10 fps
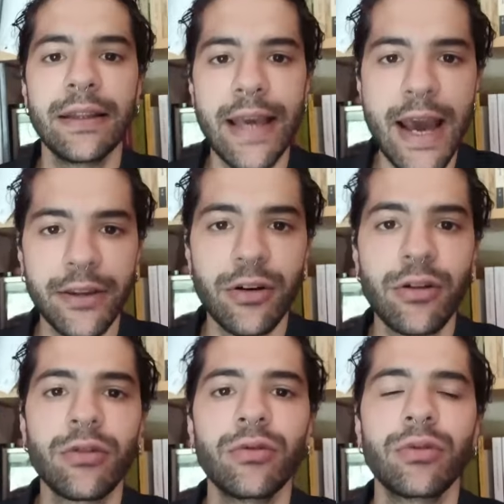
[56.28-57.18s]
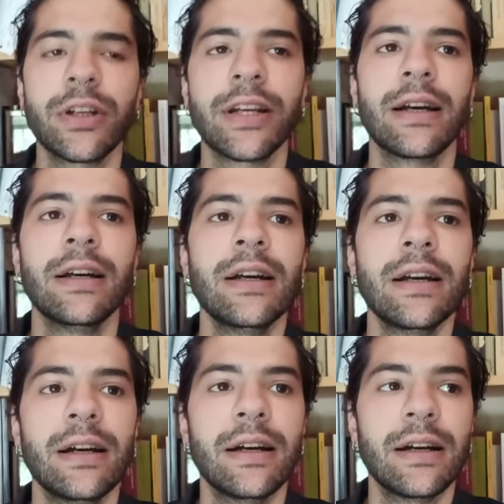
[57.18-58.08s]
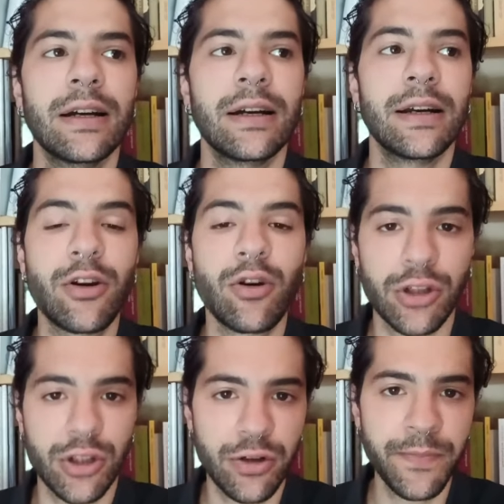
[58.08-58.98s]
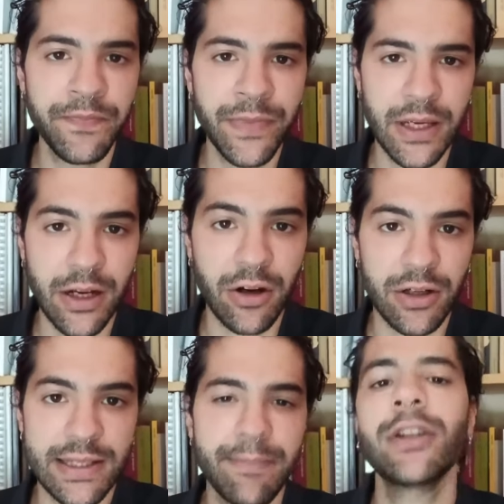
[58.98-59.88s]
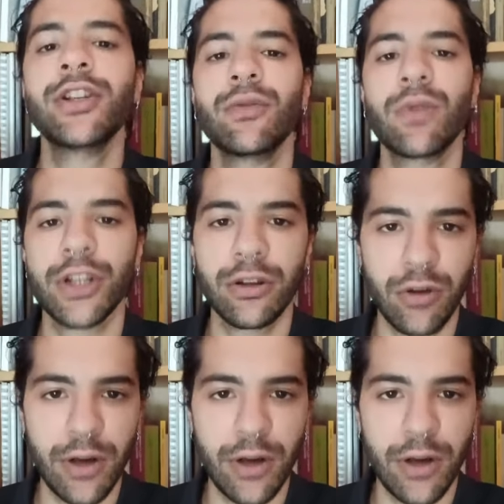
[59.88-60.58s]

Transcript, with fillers: dietro un uh, ricorso che costa ben 500